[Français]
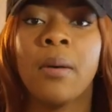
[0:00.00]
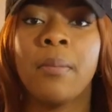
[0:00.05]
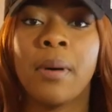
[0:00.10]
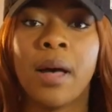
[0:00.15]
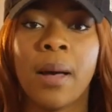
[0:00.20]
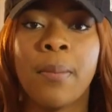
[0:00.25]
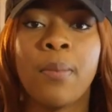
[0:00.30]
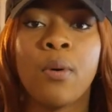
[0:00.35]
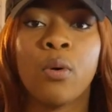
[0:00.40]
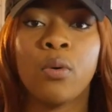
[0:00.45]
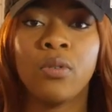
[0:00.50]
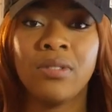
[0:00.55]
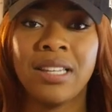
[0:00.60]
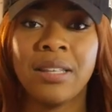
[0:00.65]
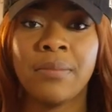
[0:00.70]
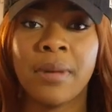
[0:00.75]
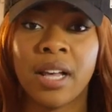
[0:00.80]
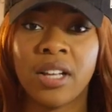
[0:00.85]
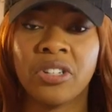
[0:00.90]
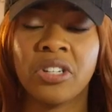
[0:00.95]
Par rapport au
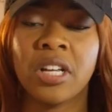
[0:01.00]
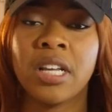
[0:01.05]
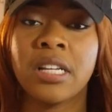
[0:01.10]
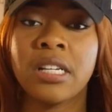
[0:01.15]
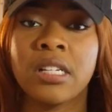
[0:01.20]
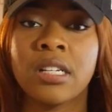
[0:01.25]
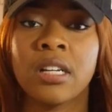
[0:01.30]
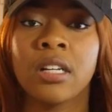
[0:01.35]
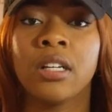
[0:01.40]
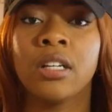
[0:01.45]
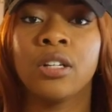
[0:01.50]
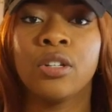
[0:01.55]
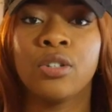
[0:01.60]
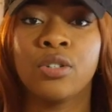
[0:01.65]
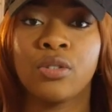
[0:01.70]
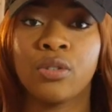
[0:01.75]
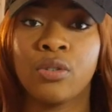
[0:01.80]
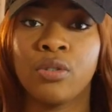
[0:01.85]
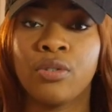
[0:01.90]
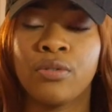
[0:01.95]
démarchage,
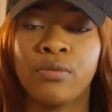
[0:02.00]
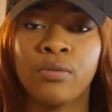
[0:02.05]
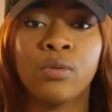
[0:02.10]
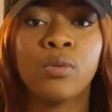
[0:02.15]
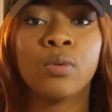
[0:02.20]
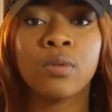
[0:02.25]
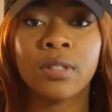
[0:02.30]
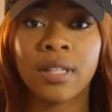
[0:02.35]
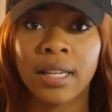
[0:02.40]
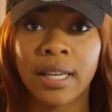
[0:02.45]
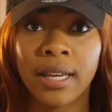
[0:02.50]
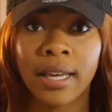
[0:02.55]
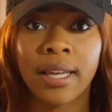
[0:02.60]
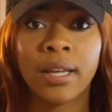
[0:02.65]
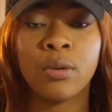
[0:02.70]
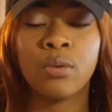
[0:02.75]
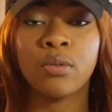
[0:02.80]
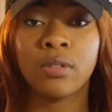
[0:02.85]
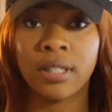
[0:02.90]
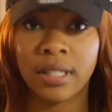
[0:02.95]
ce que je vous
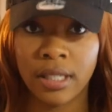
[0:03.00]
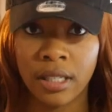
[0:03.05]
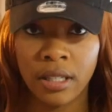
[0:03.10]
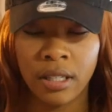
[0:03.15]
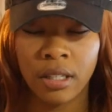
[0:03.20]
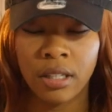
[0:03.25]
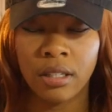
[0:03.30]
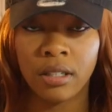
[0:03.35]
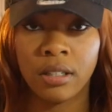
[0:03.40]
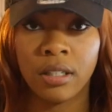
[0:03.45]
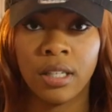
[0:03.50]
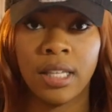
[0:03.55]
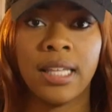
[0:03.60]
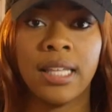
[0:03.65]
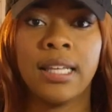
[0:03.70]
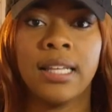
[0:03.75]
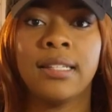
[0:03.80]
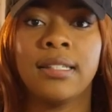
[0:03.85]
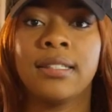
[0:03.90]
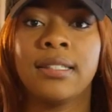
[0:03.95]
conseillerais aussi,
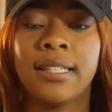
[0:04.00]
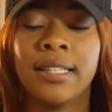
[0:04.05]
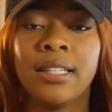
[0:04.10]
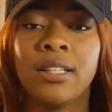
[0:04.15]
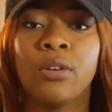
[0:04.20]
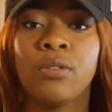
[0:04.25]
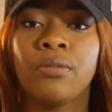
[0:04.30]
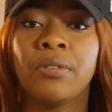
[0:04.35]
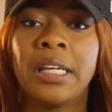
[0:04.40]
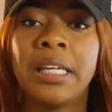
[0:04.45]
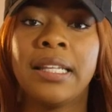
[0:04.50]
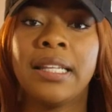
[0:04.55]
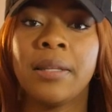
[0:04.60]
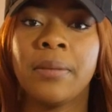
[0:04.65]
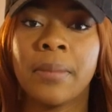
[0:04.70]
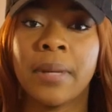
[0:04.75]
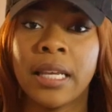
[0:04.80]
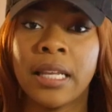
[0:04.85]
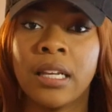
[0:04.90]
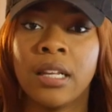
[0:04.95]
c'est d'envoyer
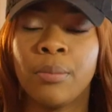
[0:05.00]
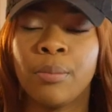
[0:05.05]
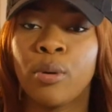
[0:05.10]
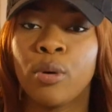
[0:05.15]
des mails.